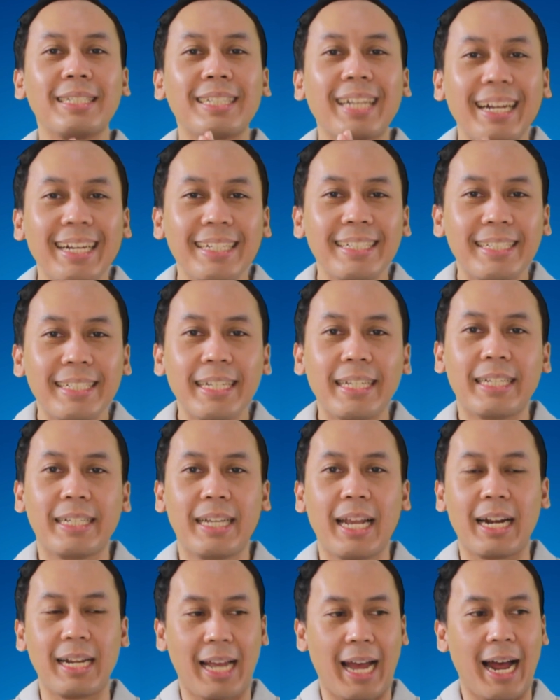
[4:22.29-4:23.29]
selisih
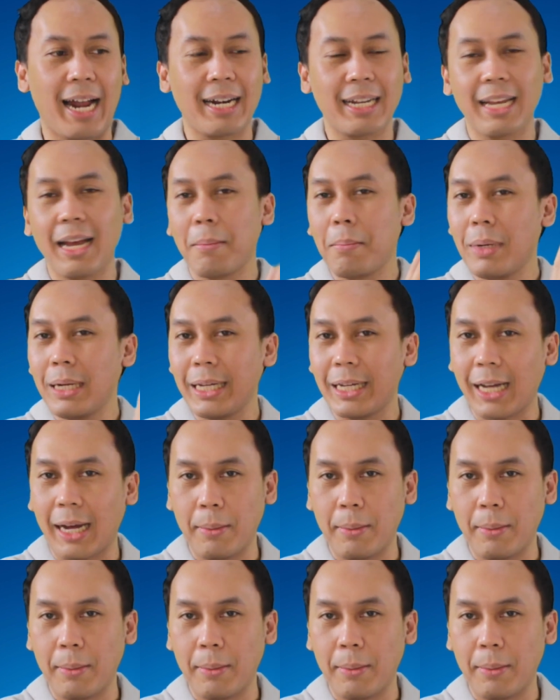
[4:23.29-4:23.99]
dari harga beli